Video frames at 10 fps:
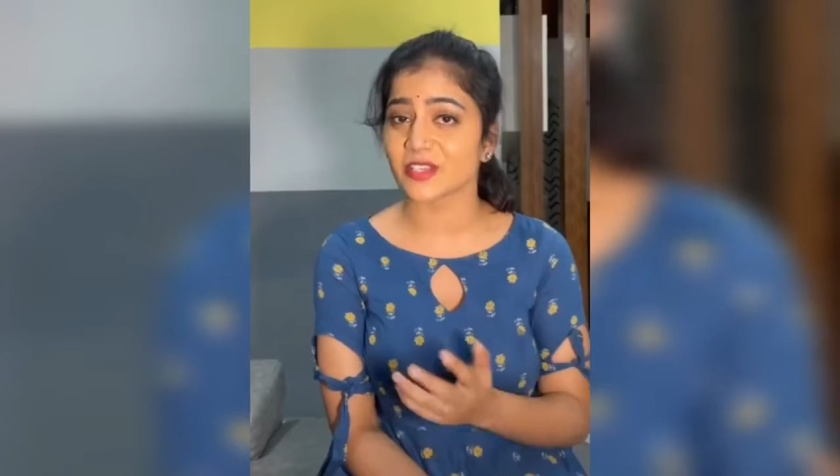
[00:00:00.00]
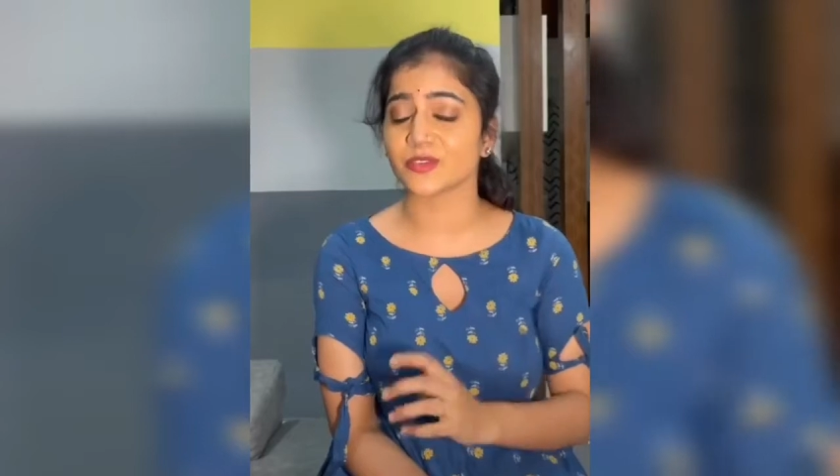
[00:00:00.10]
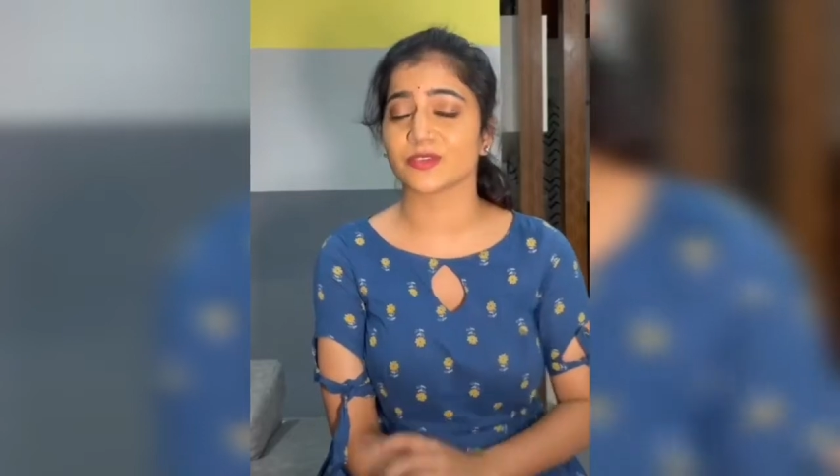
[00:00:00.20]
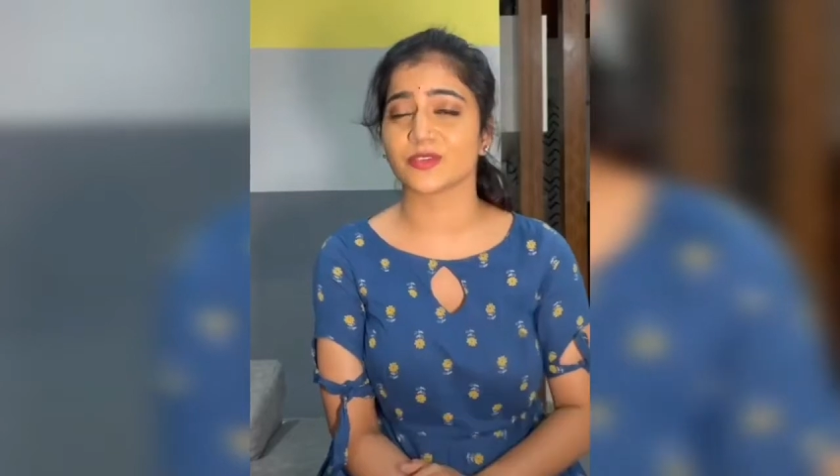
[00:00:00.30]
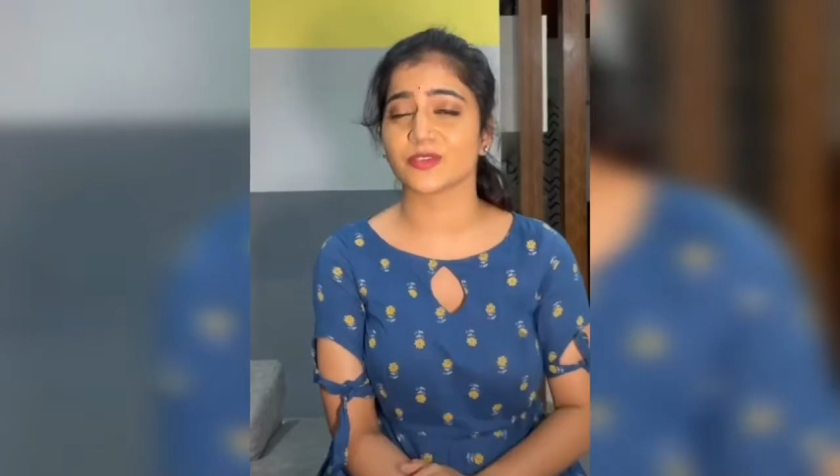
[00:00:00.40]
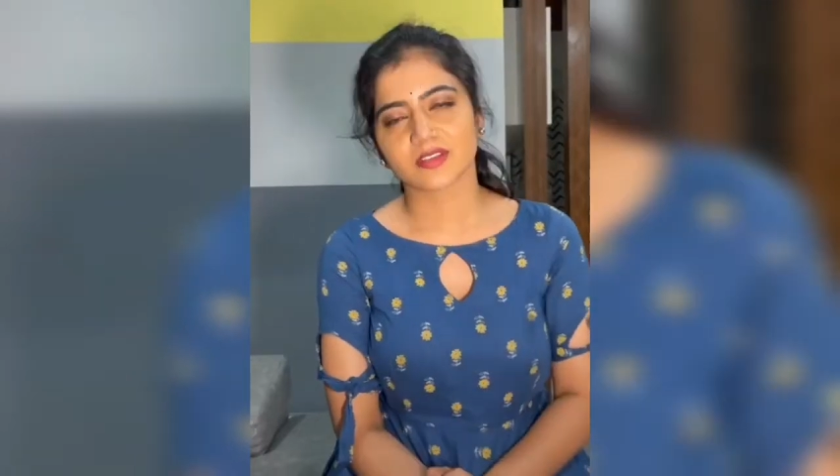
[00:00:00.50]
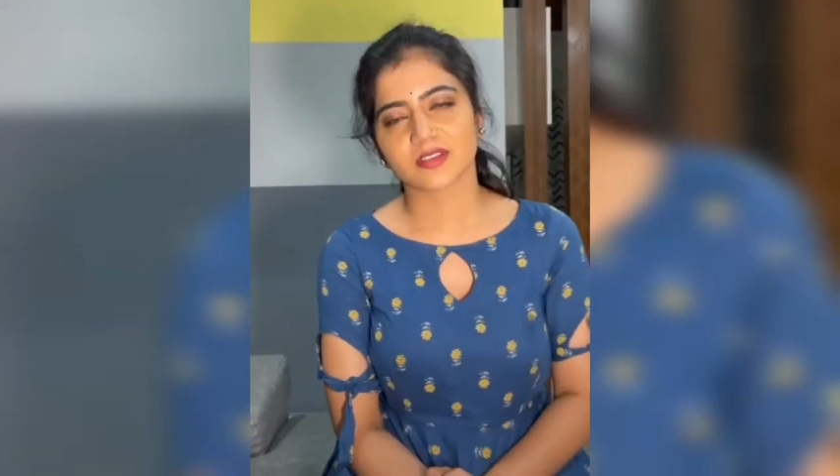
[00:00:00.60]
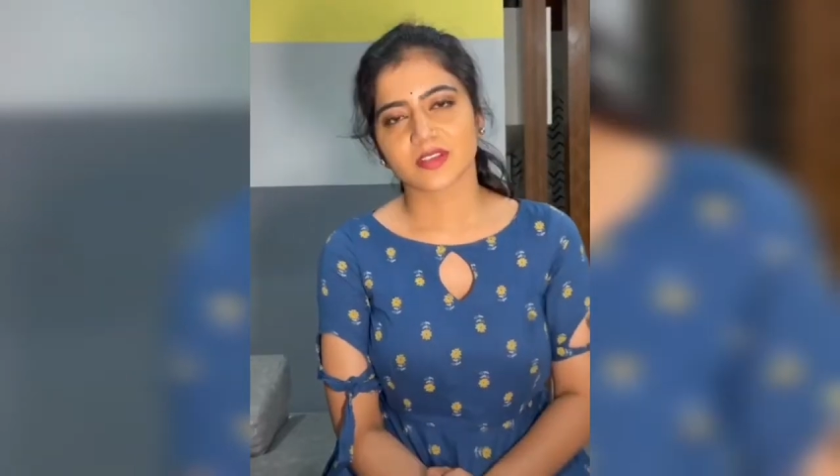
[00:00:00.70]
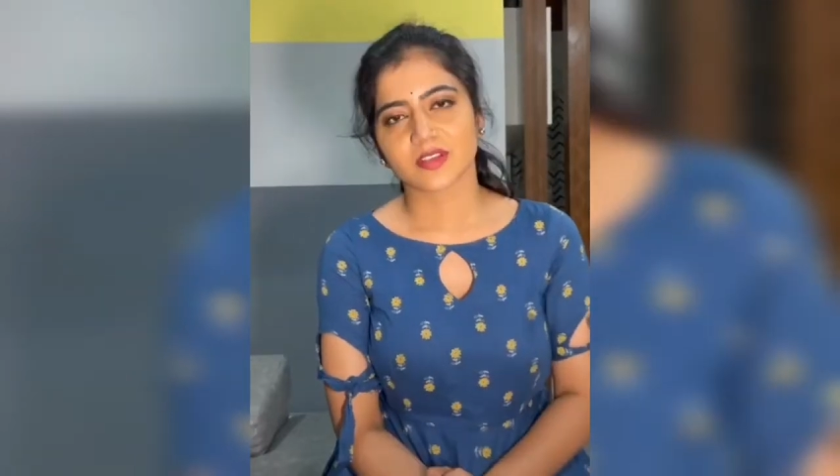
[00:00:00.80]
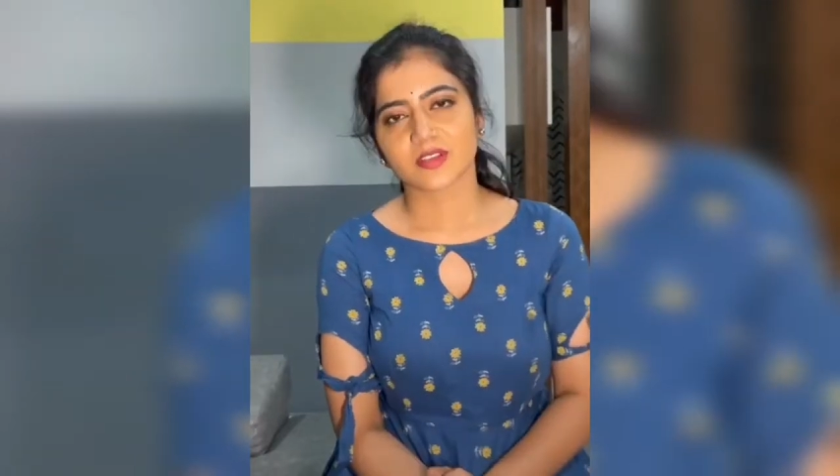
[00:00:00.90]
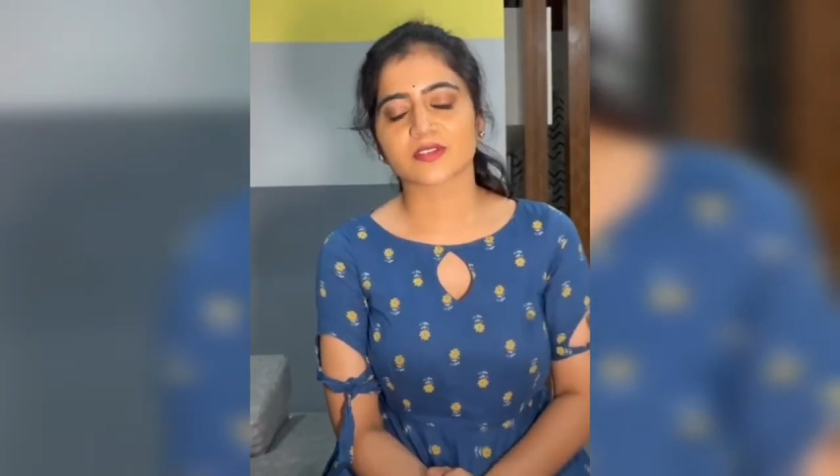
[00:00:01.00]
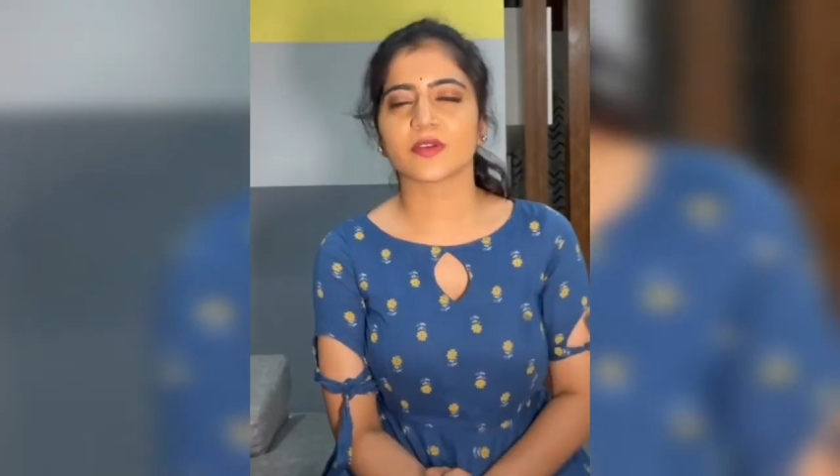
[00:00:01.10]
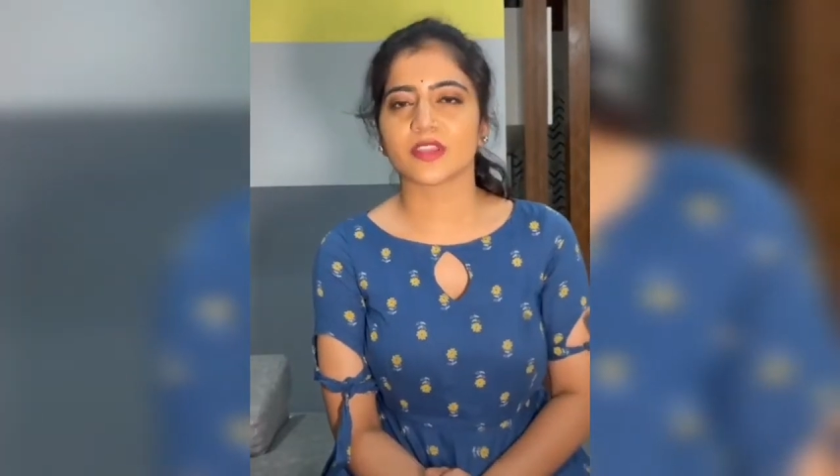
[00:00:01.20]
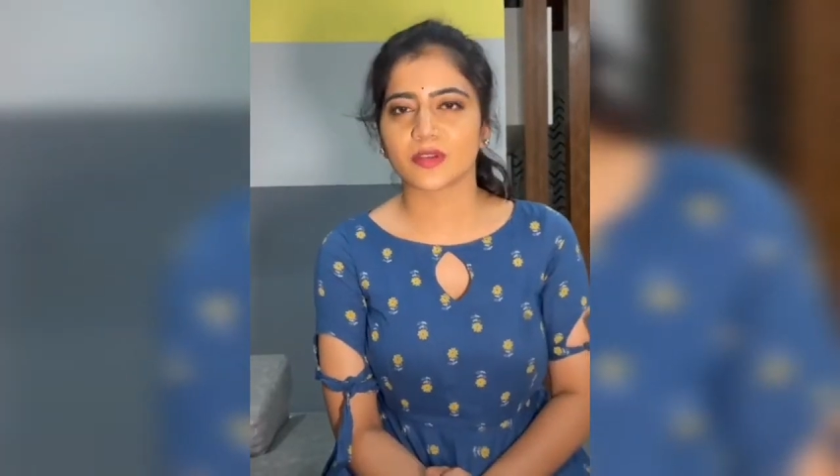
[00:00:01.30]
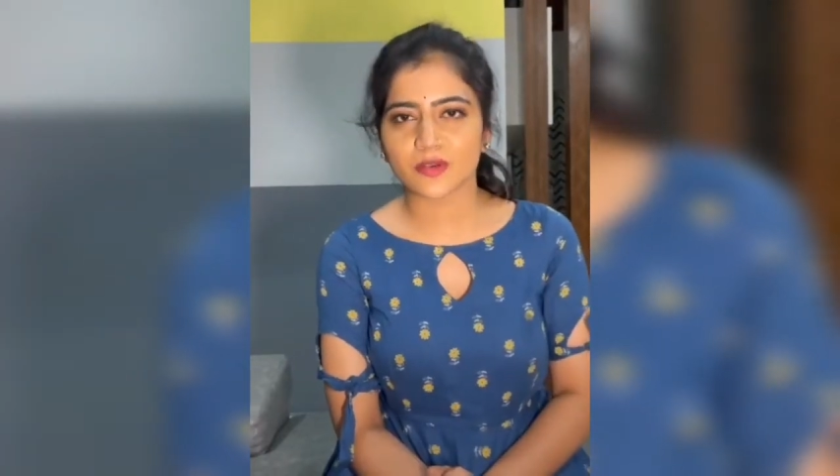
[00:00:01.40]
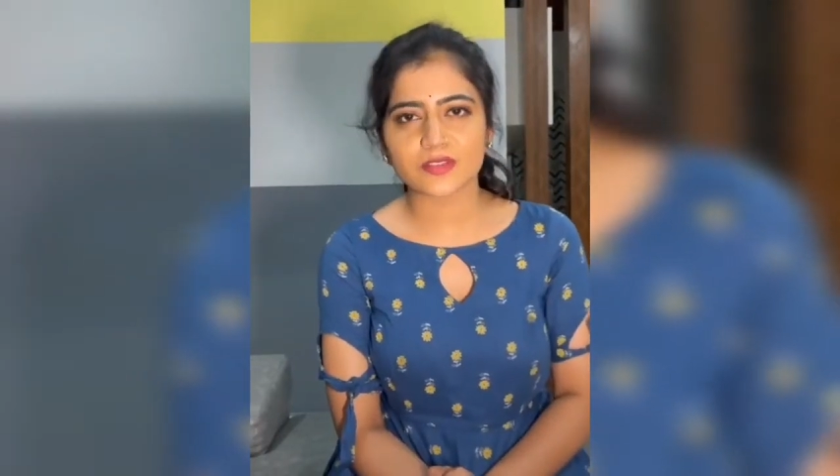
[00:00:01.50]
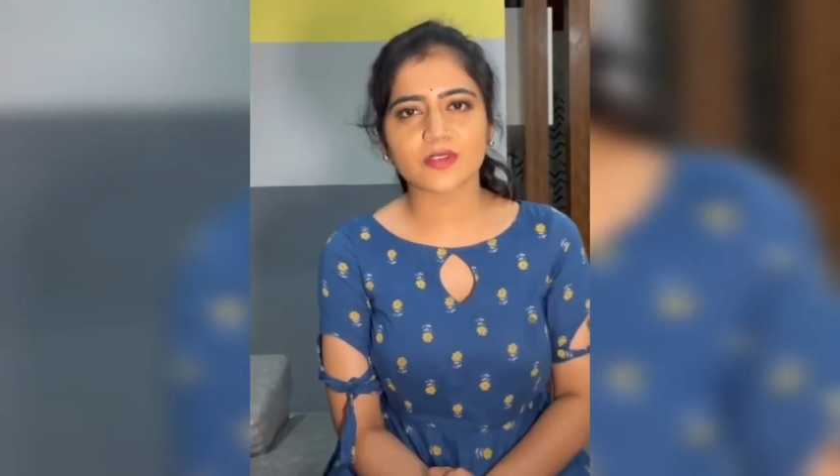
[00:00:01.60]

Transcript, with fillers: ఉండొచ్చు సో